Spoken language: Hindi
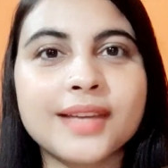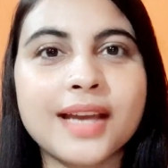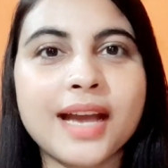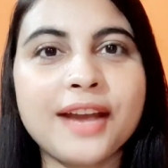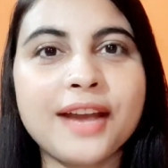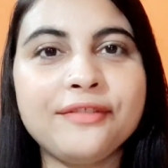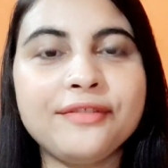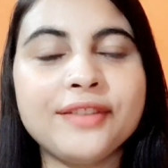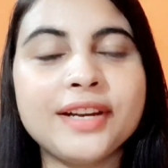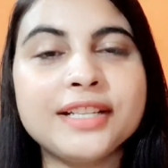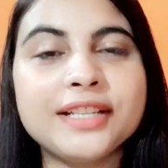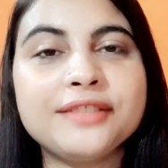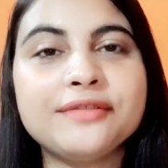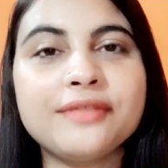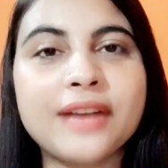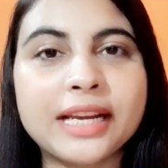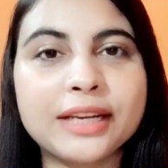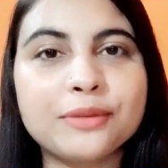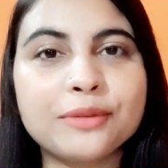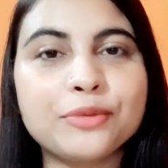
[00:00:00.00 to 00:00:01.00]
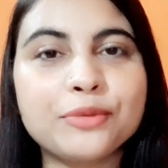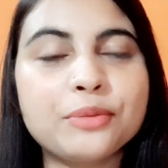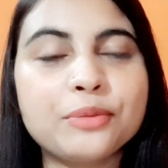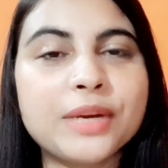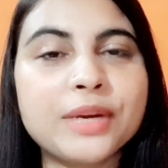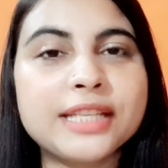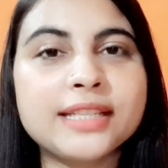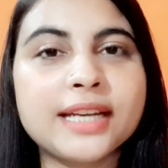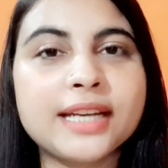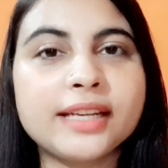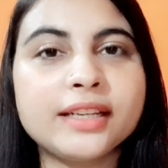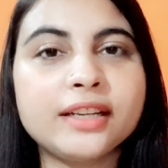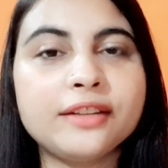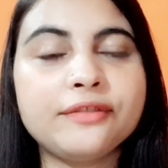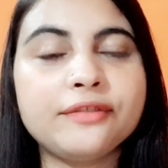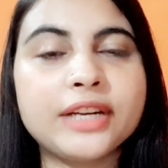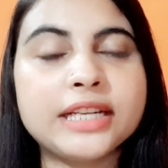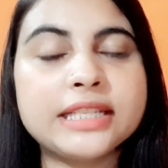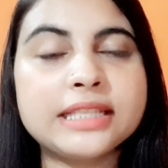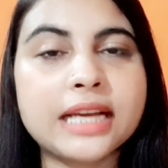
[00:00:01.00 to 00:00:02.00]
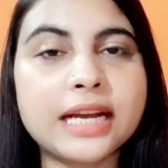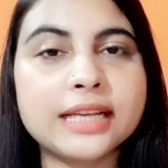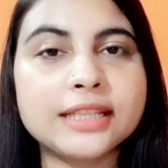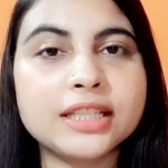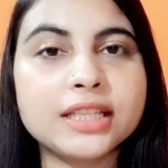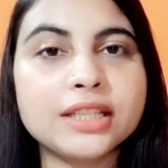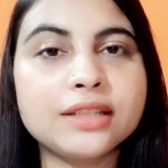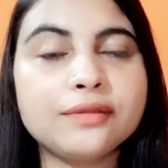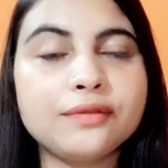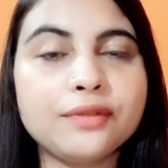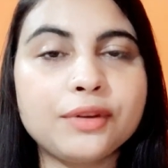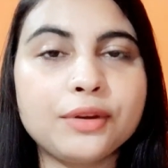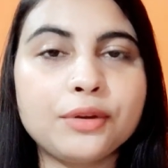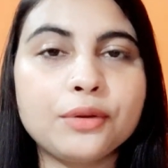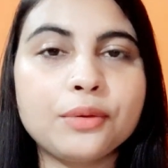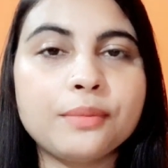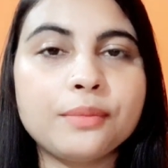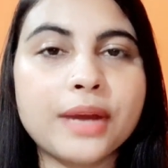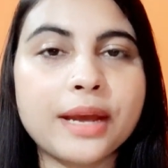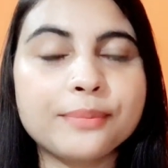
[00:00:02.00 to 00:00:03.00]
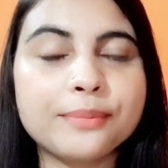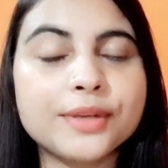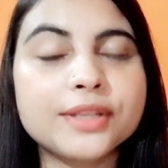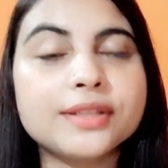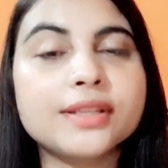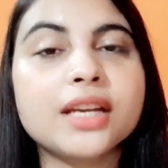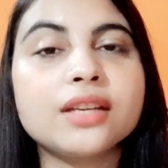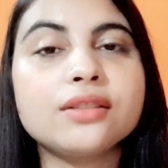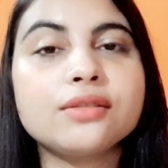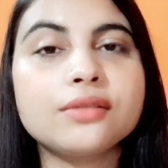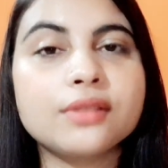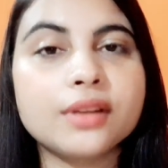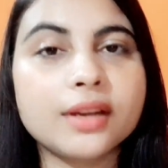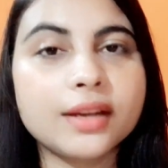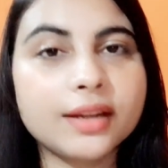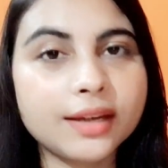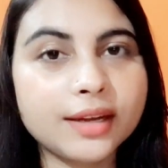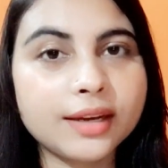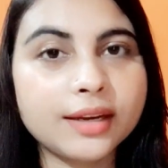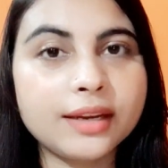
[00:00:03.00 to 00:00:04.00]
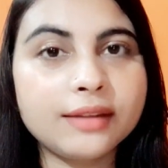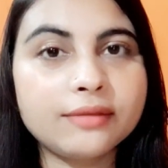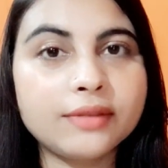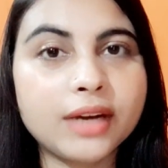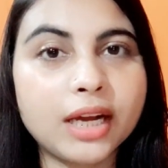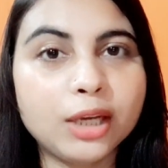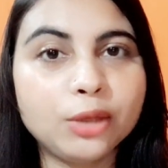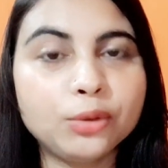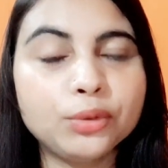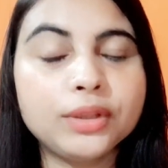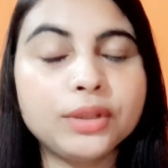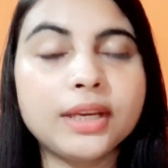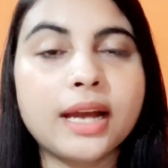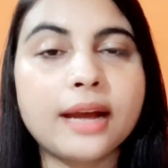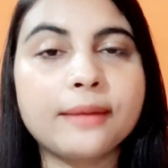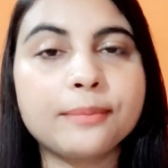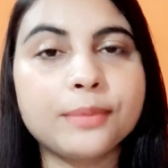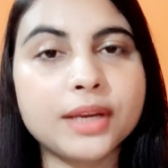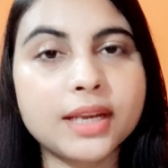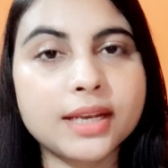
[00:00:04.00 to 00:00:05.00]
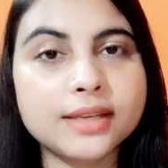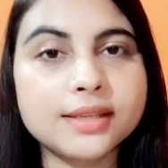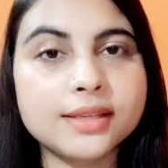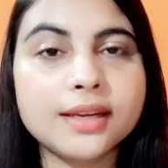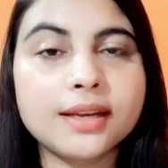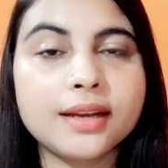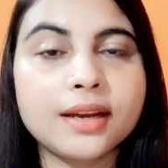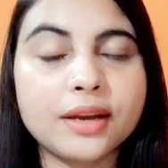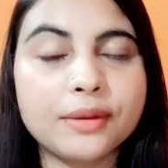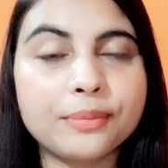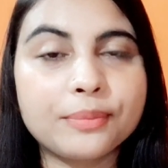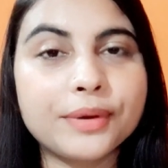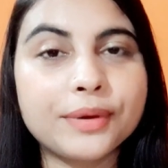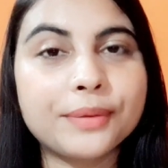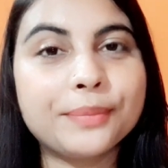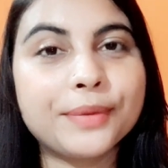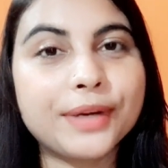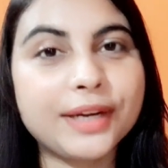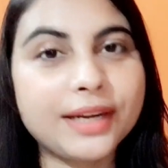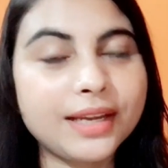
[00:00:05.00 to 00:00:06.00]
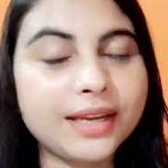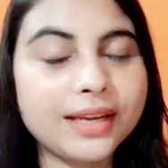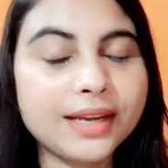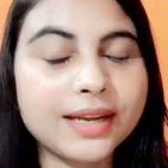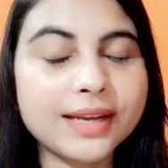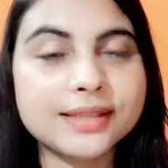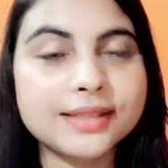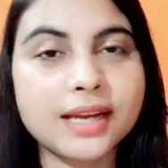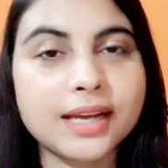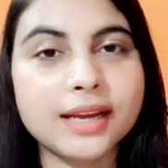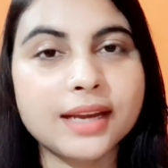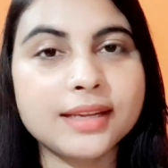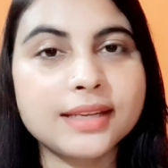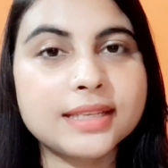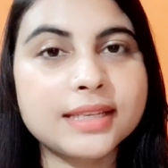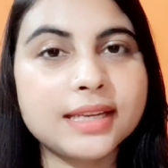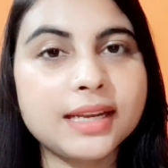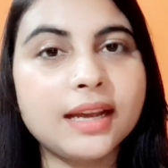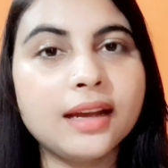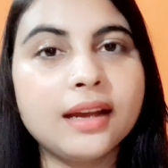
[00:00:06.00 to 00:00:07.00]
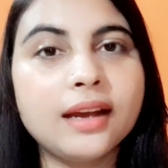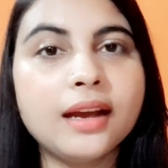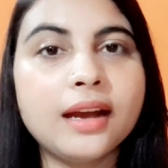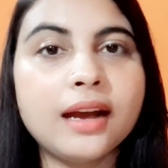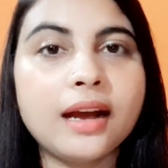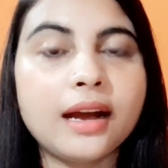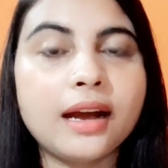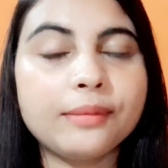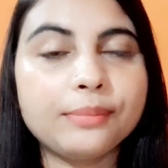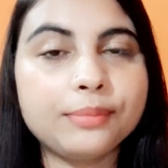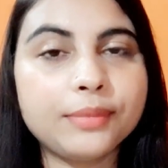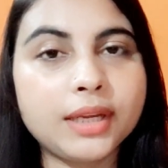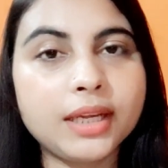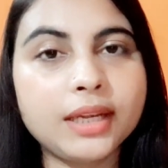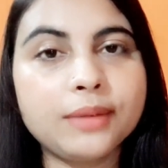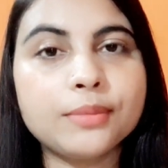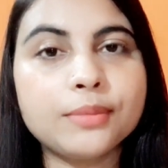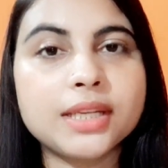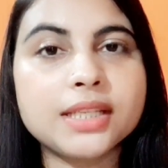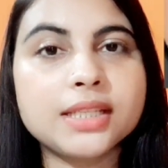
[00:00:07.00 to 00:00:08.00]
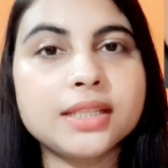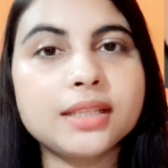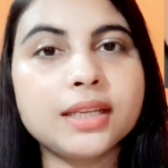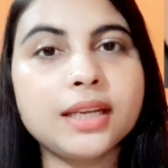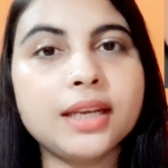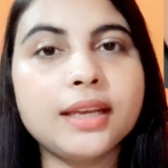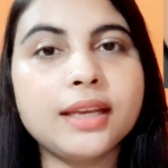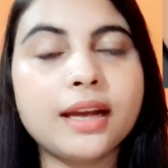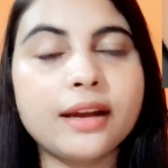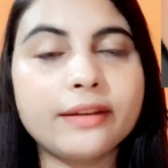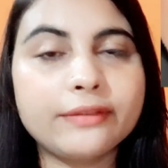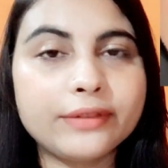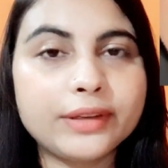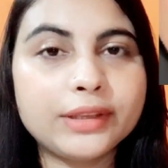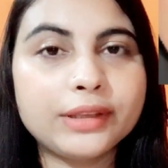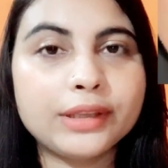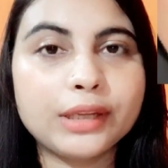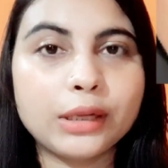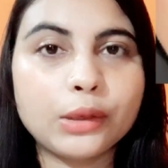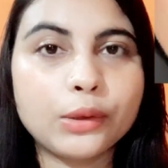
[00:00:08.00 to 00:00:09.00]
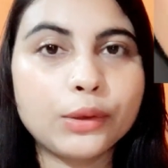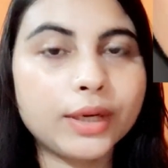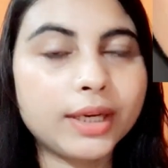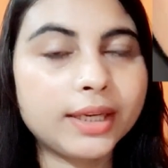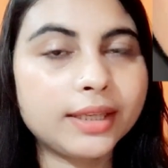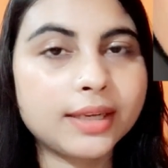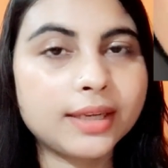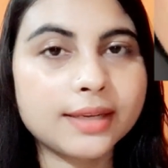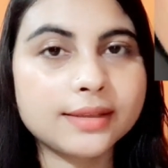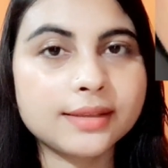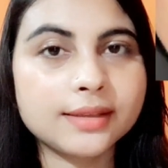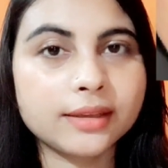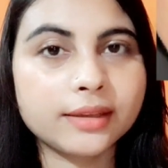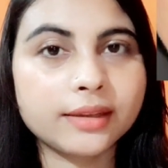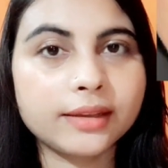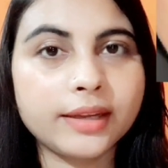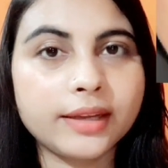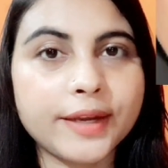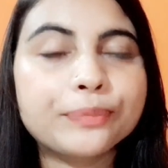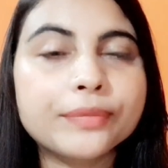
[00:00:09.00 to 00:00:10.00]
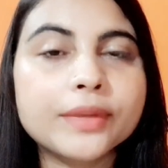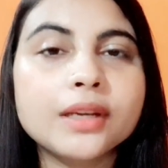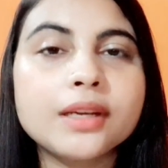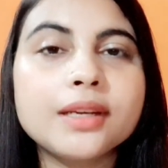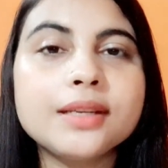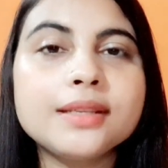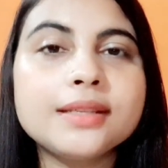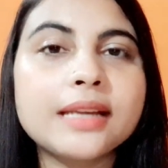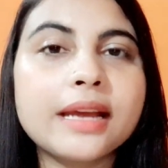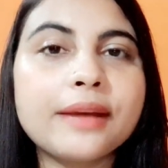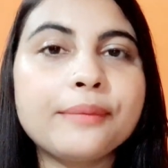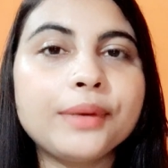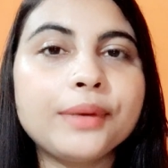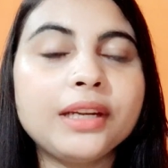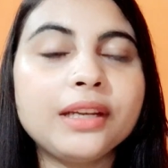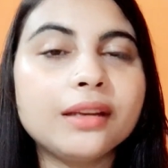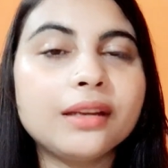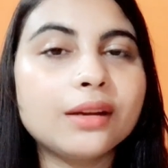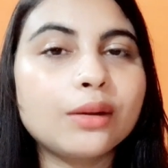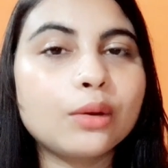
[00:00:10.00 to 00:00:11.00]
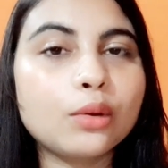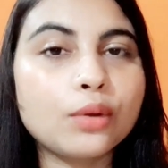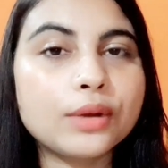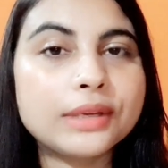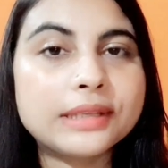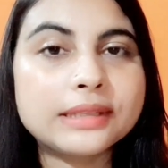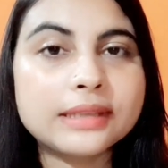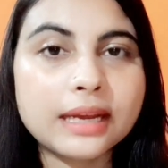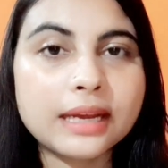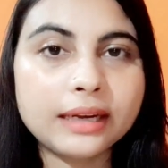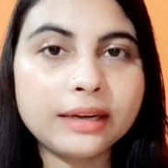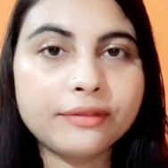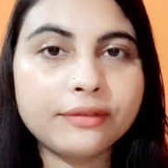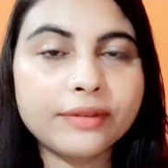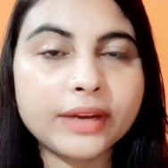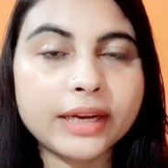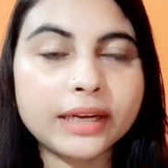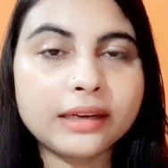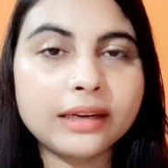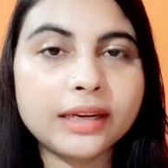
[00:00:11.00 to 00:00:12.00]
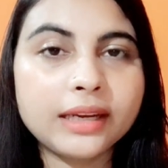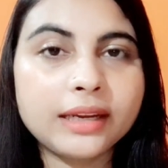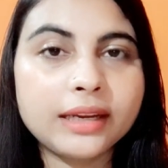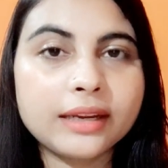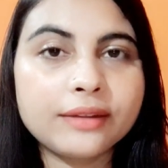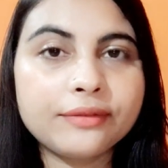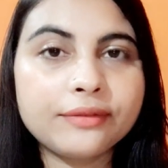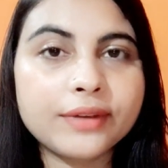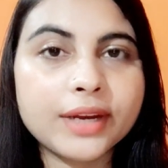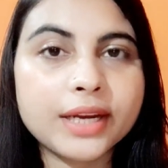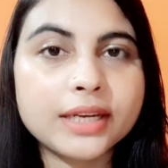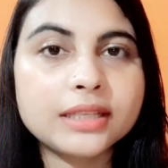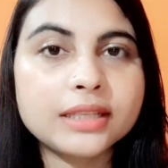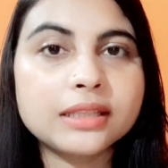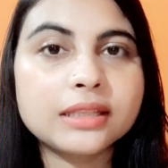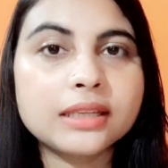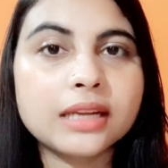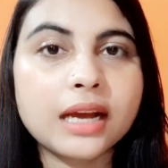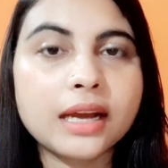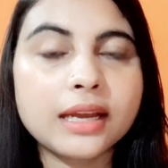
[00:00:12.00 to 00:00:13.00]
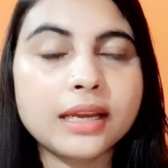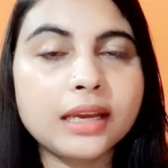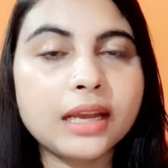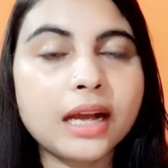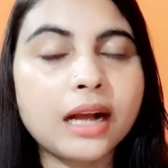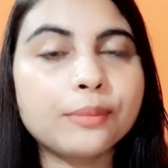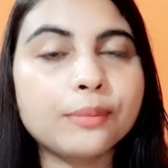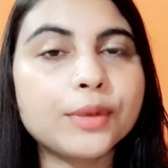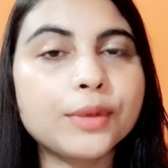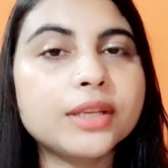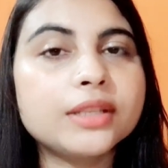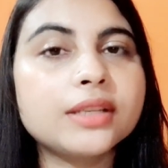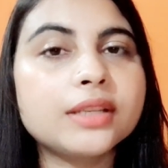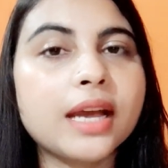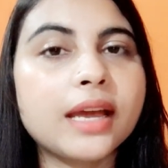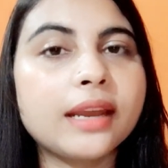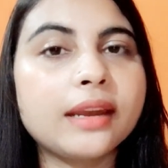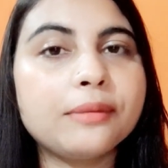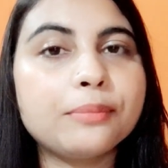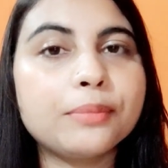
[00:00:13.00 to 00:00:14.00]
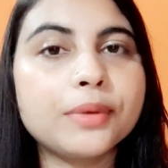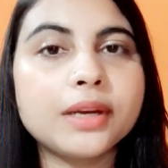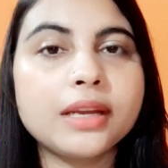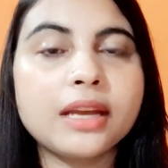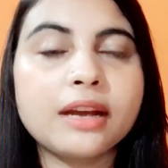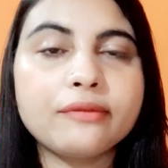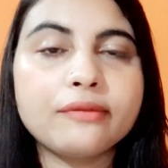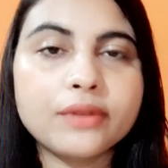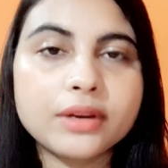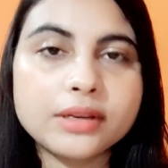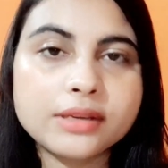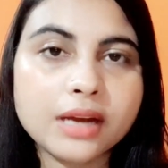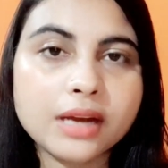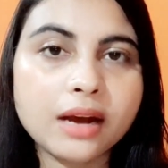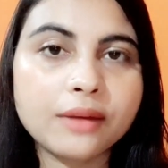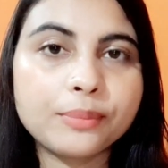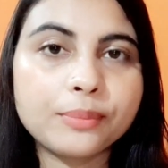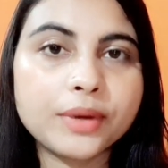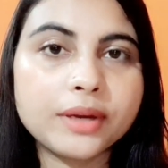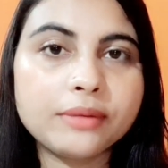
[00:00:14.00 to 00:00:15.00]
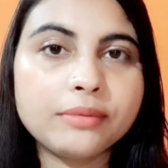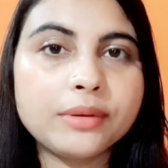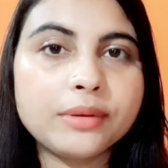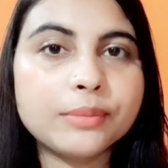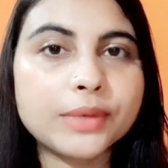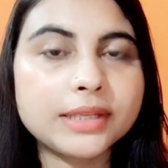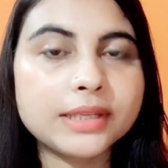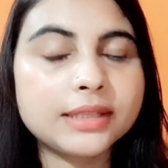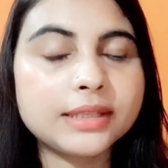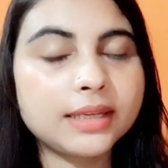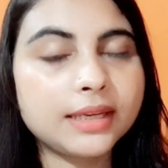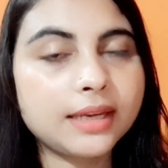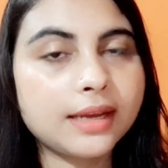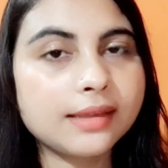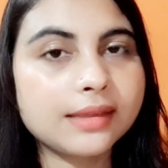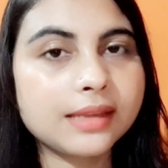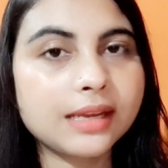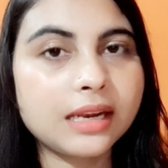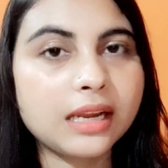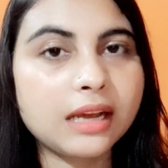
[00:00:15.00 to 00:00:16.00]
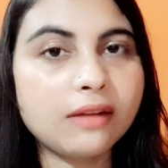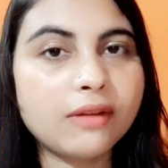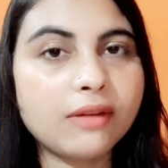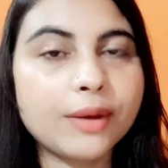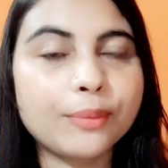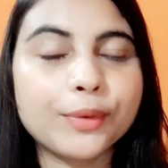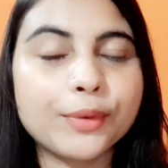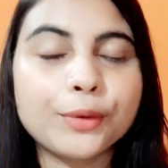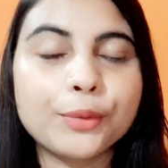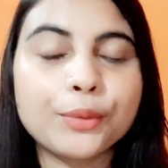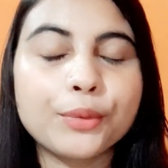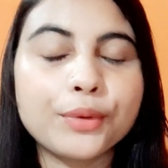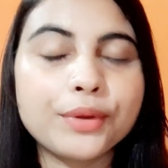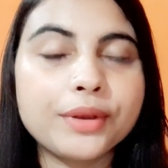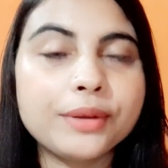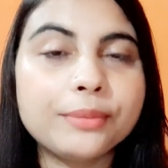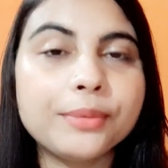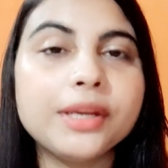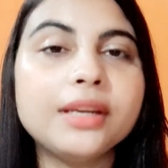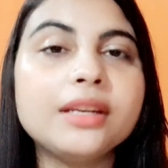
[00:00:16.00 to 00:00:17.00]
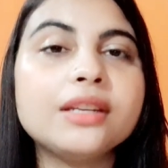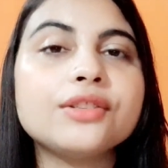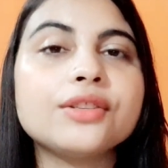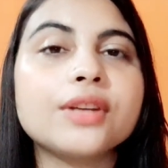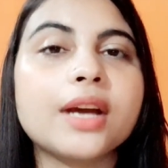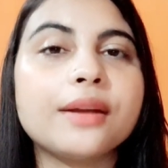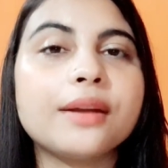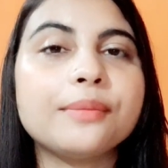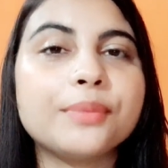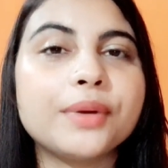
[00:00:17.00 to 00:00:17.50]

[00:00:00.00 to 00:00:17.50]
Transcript: हाय फ्रेंड्स वेलकम टू माय चैनल फ्रेंड्स आज के इस वीडियो में आपके साथ शेयर करने वाली हूँ कि आप कैसे घर पर बड़ी ही आसानी से अपने मस्से या फिर तिल को हटा सकते हैं इस रेमेडी के कोई साइड इफ़ेक्ट नहीं है फ्रेंड्स ना ही आपके चेहरे पर या फिर जहाँ पर भी मस्से या तिल है वहाँ पर कोई भी निशान